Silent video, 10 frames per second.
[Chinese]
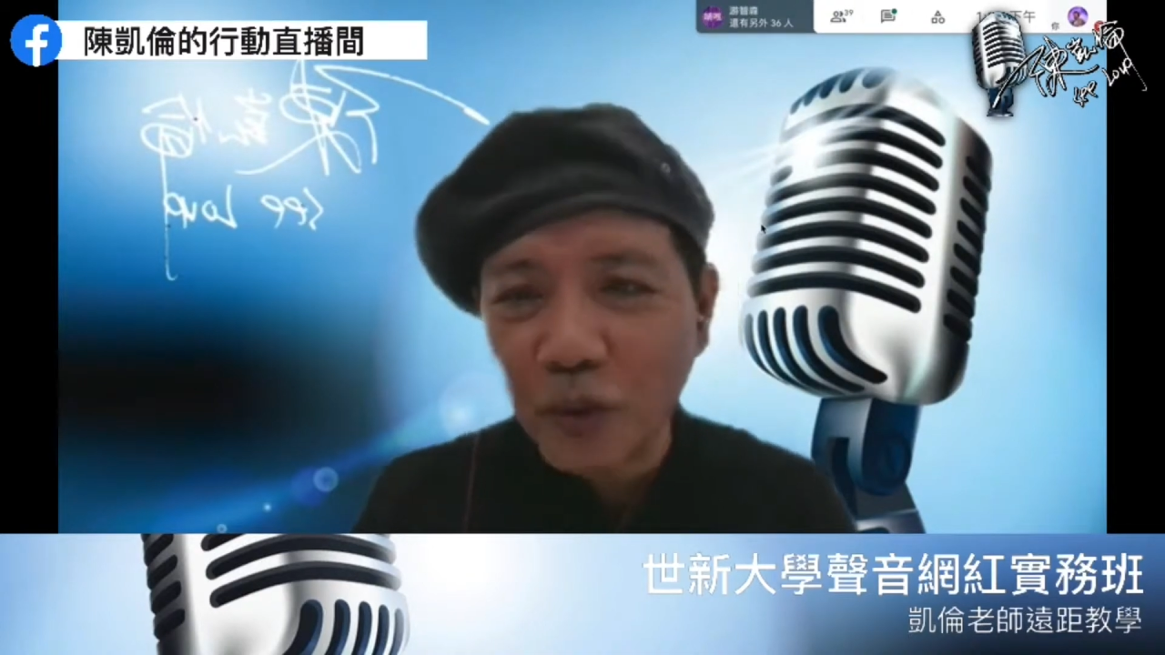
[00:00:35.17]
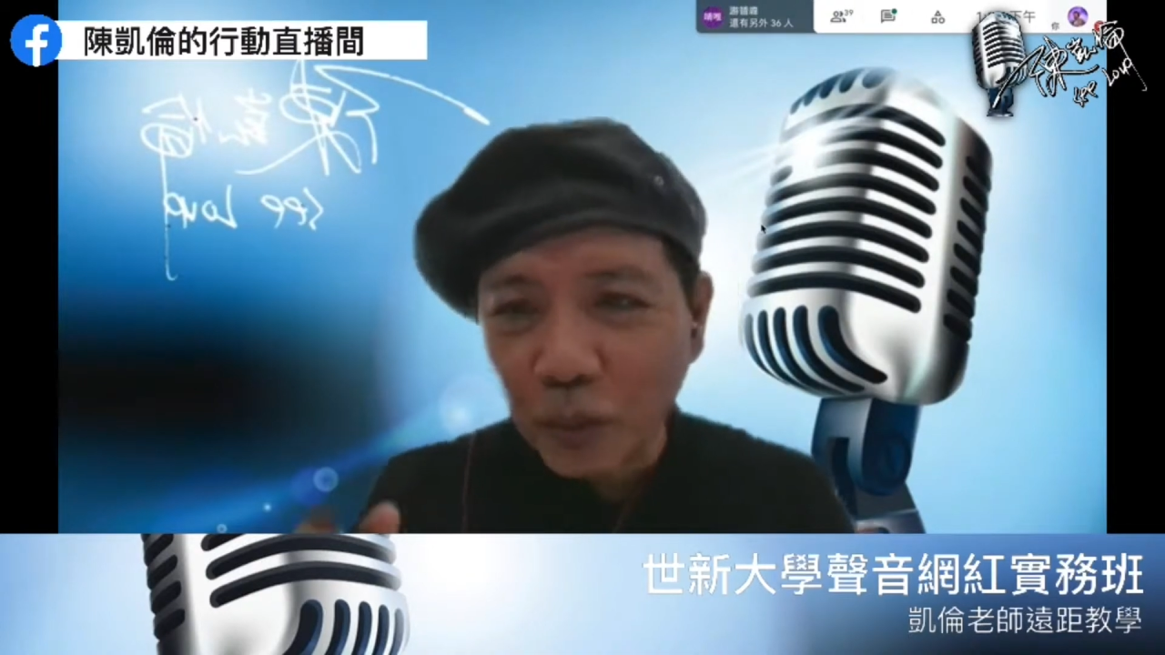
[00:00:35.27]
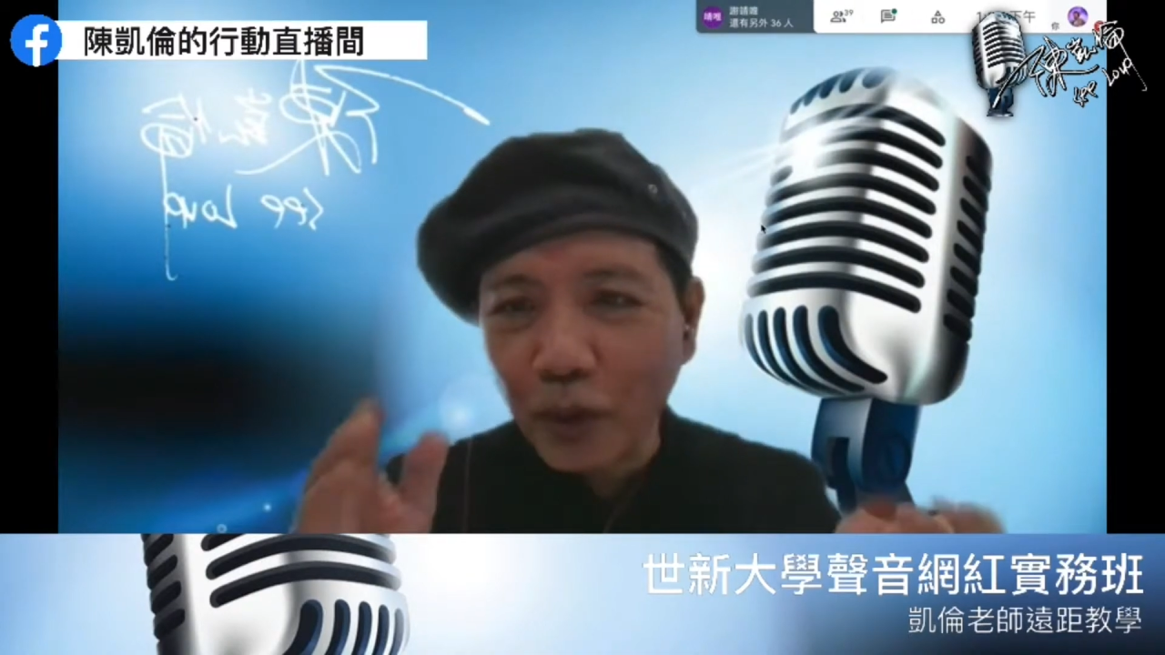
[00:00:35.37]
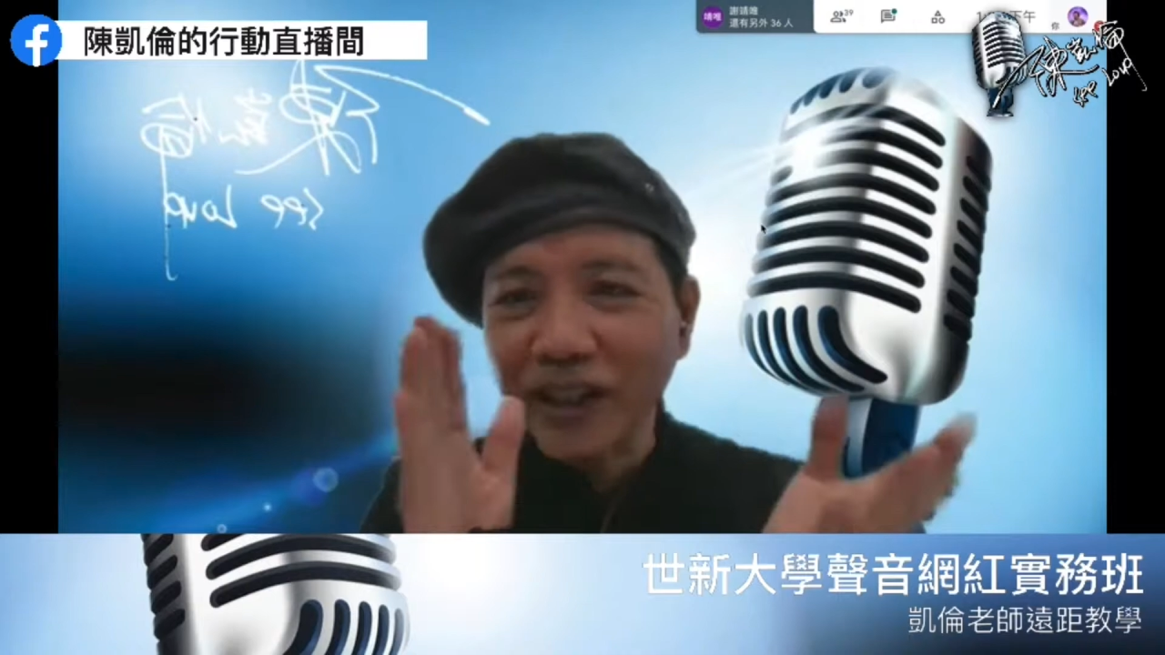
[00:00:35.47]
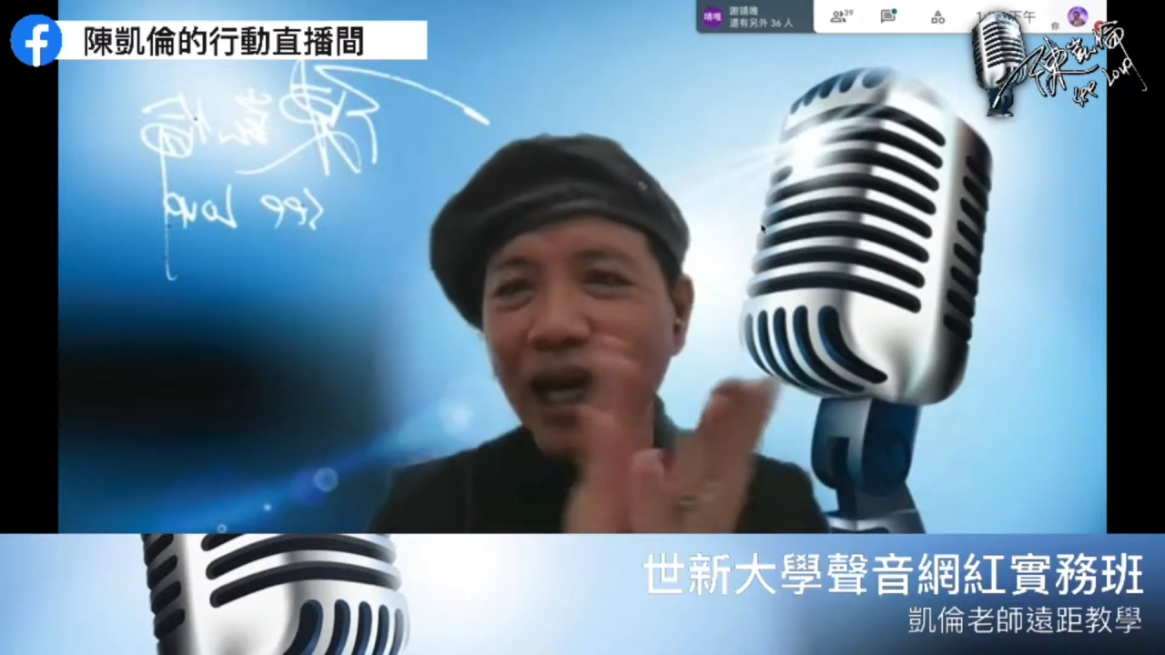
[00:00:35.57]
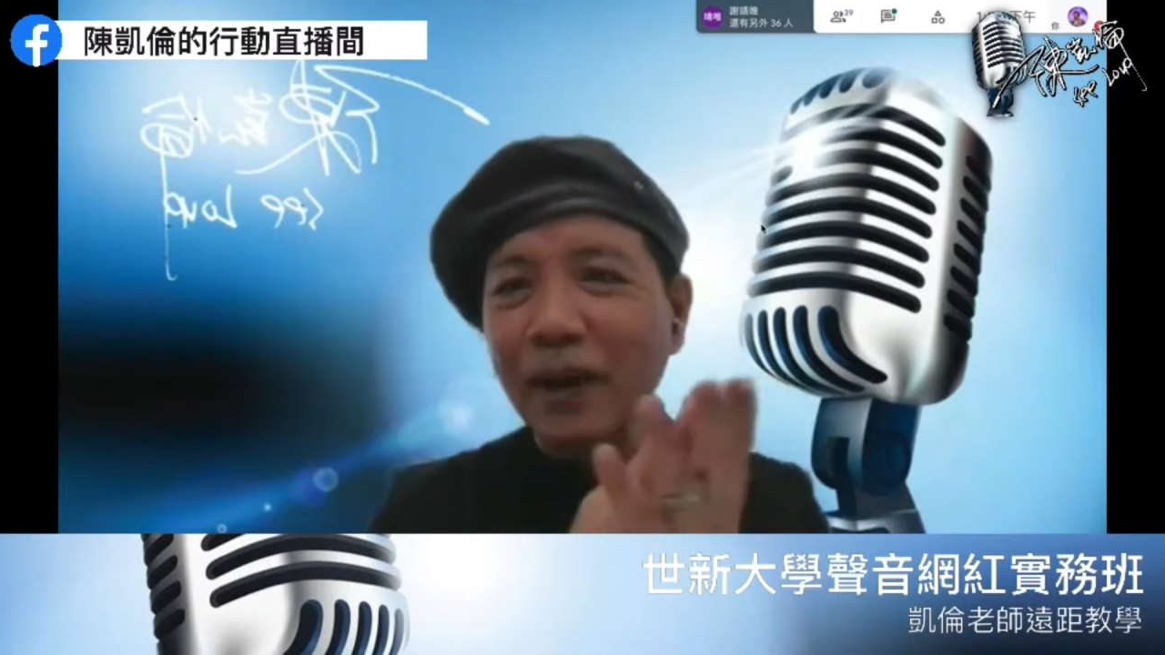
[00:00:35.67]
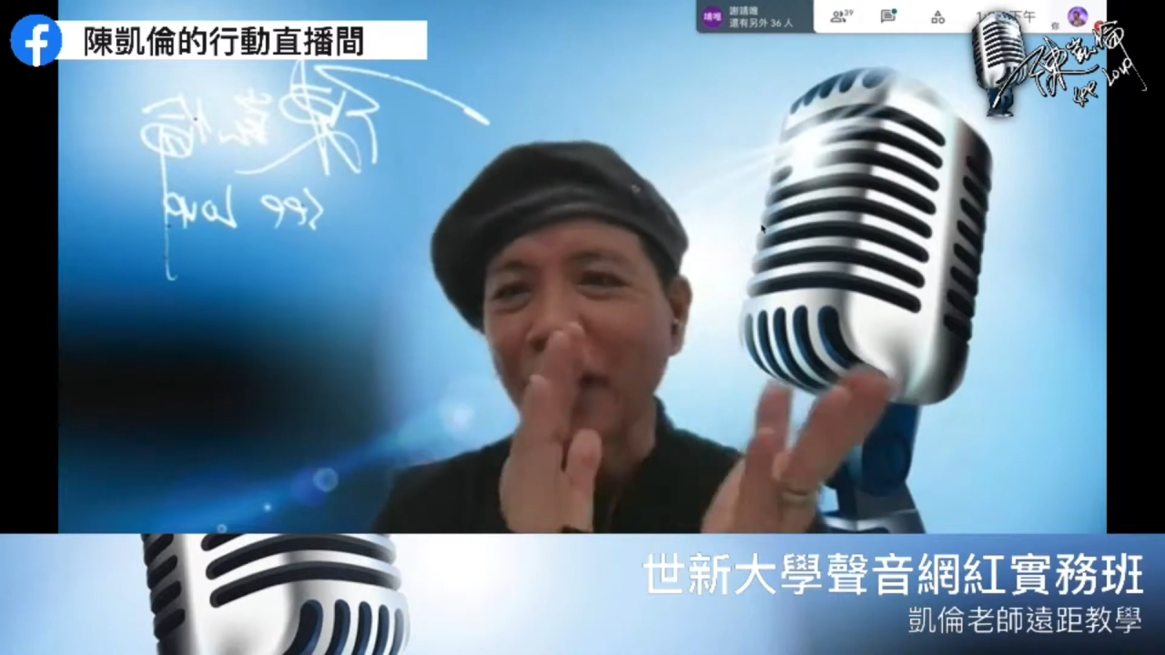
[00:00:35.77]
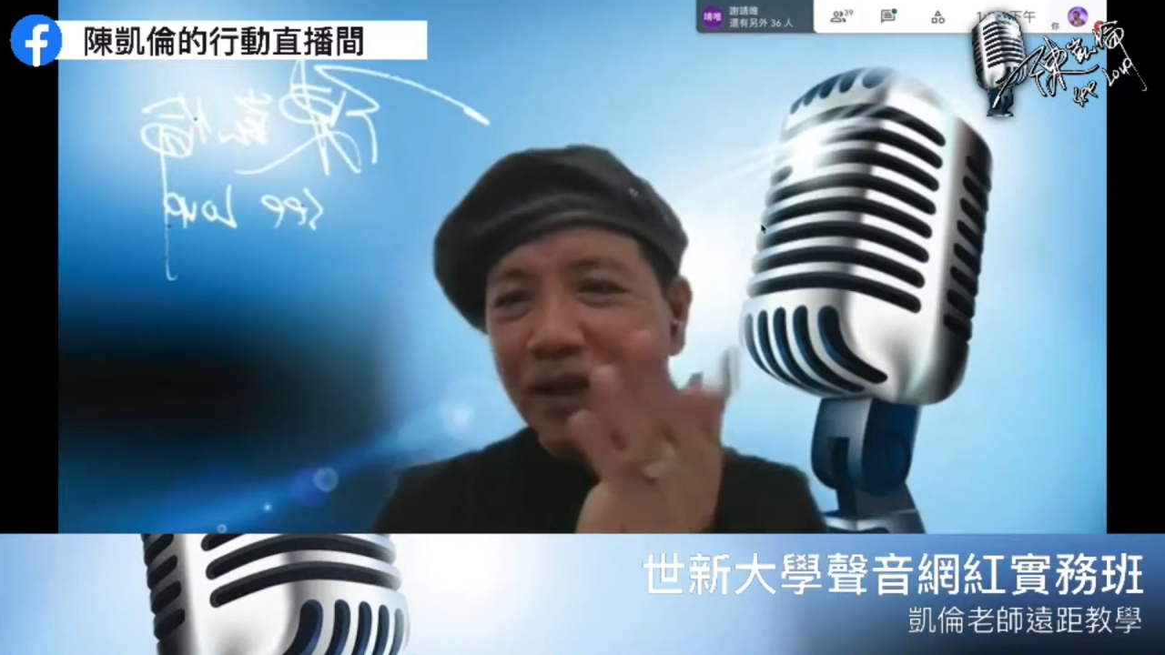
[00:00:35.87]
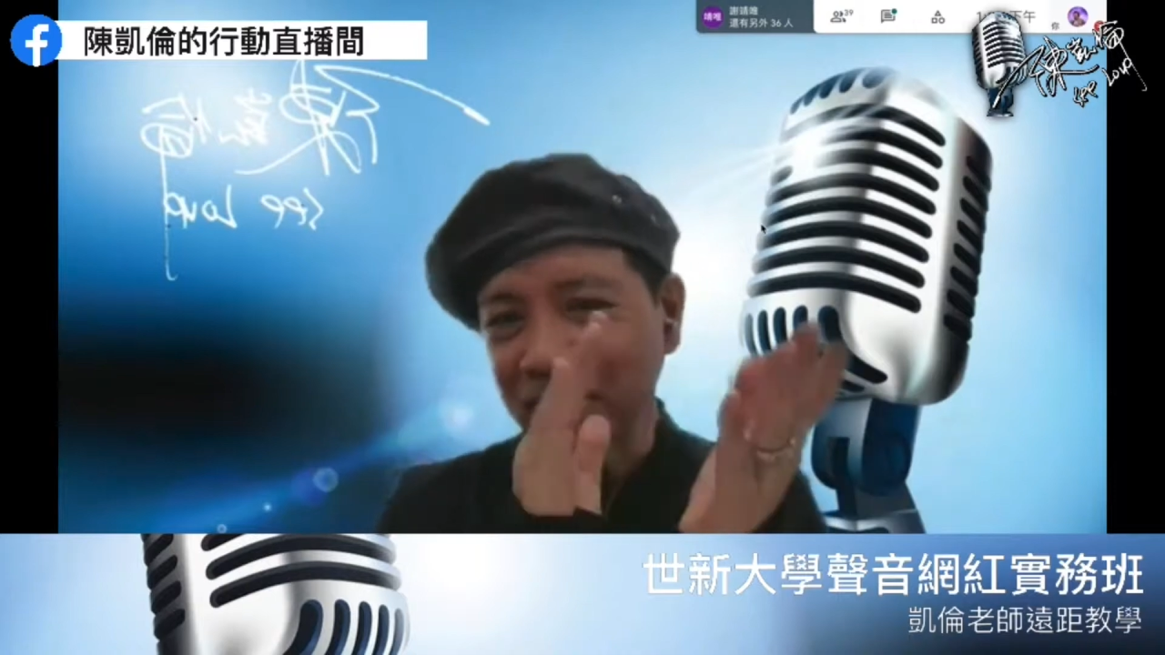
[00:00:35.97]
我们欢迎他好不好？